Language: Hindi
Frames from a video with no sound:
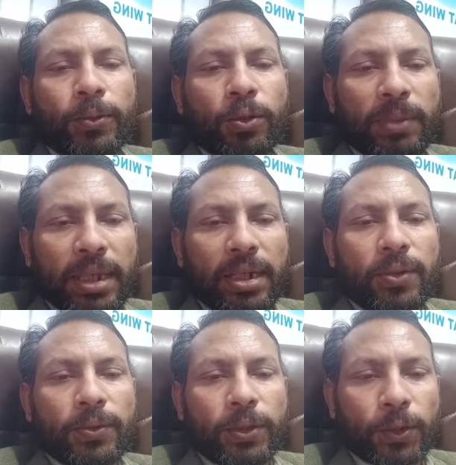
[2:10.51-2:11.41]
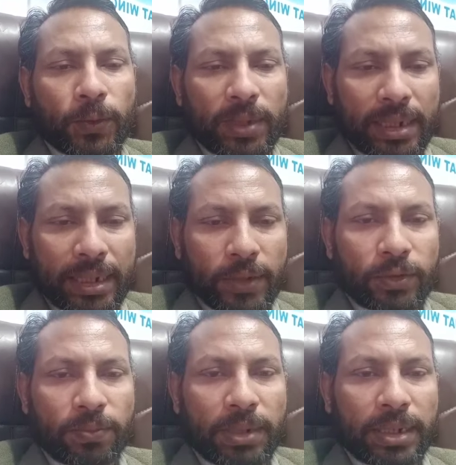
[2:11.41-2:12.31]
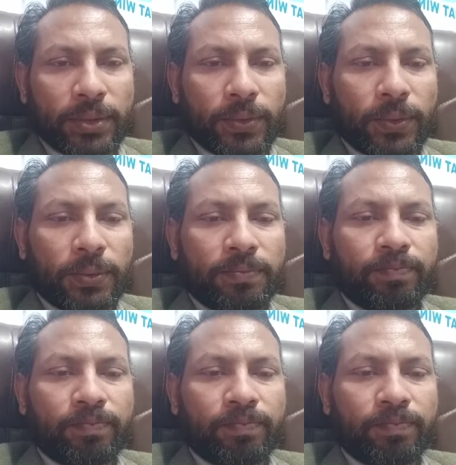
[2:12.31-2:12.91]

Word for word: तो मैं ओन दी ओन कह रहा हूँ इस बात को